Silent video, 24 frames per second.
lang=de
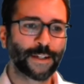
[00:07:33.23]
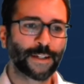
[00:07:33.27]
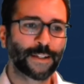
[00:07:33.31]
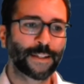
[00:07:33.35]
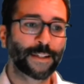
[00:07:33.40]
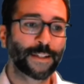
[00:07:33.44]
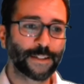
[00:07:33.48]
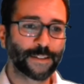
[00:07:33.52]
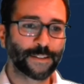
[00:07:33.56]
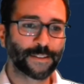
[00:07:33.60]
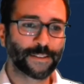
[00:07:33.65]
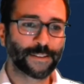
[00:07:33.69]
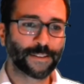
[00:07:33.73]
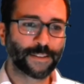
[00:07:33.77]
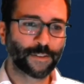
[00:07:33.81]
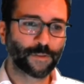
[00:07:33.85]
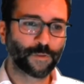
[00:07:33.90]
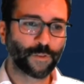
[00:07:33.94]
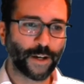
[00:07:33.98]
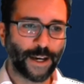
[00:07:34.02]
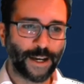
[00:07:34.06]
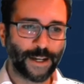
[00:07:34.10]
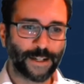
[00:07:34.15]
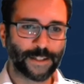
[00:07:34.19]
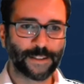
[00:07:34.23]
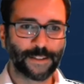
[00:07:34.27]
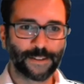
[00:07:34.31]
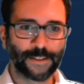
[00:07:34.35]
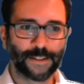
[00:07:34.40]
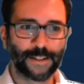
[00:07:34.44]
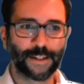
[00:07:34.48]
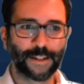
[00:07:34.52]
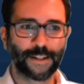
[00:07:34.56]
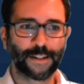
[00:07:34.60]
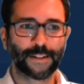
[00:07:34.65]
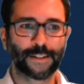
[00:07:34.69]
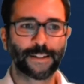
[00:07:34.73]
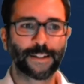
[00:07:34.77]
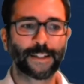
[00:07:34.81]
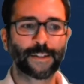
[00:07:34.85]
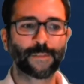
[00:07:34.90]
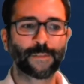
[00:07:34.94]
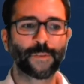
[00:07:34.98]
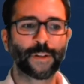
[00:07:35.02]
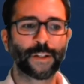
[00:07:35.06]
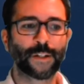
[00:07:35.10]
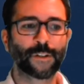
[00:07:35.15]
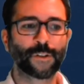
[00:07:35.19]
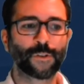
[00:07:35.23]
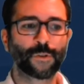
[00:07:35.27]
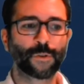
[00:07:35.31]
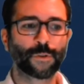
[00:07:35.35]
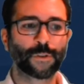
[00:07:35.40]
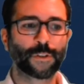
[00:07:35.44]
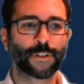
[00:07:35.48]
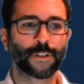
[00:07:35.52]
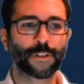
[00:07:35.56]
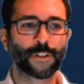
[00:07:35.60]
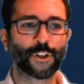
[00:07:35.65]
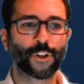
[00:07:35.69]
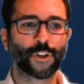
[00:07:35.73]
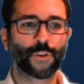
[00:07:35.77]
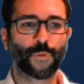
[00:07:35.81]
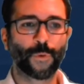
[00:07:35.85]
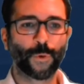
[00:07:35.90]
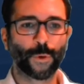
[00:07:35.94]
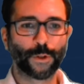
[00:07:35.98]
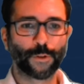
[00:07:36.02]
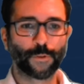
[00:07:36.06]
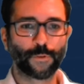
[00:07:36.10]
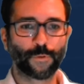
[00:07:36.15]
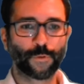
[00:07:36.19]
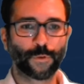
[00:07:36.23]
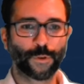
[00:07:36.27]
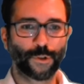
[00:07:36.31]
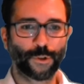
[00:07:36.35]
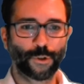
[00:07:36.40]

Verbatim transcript: Hier ist die Frage, kriegen wir eine gute Quote für